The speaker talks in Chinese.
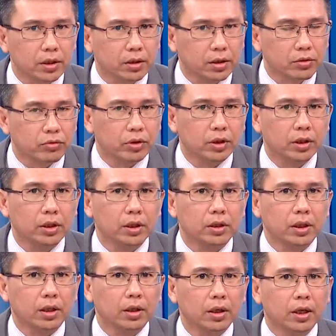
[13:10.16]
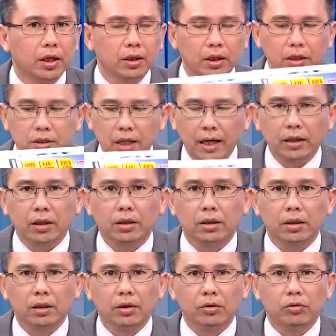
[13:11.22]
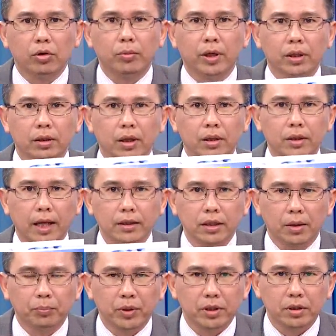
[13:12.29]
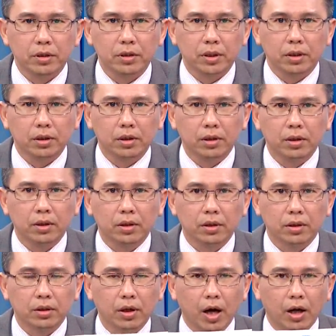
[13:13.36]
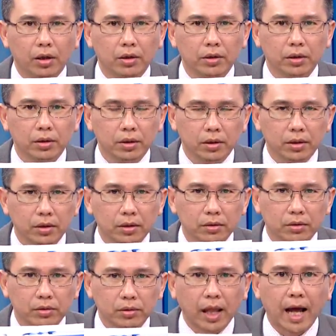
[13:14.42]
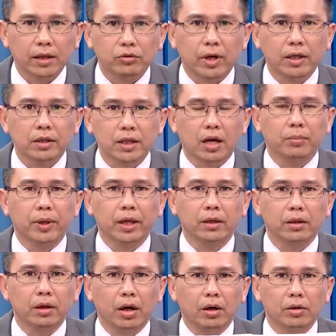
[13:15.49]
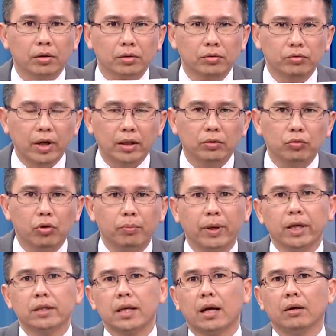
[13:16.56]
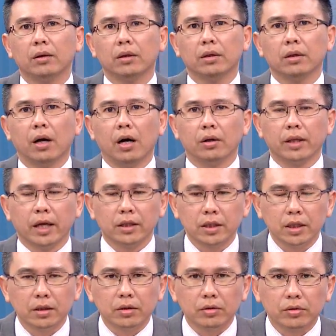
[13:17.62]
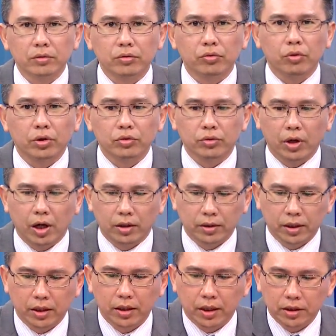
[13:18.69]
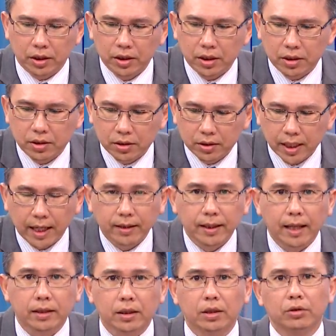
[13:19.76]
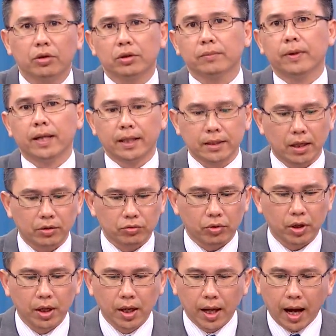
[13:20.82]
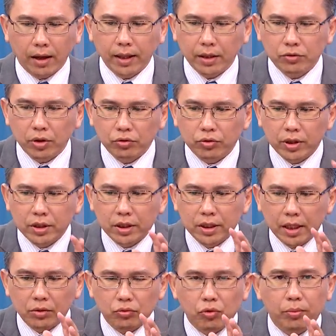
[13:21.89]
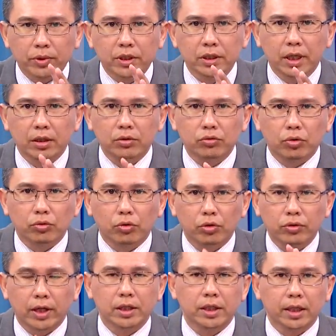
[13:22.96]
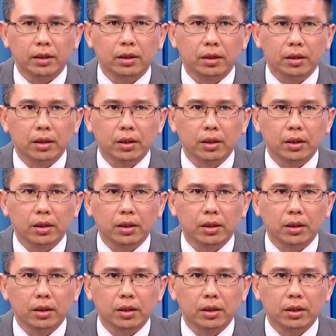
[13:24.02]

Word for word: 色停损停利点，第三个我们仍然在秉持着，好。大赚小赔，好赚多赔少，好累积多好的一个情形之下，带着个头怎么来操作？好，那你说除了这些，我们之前做多赚钱，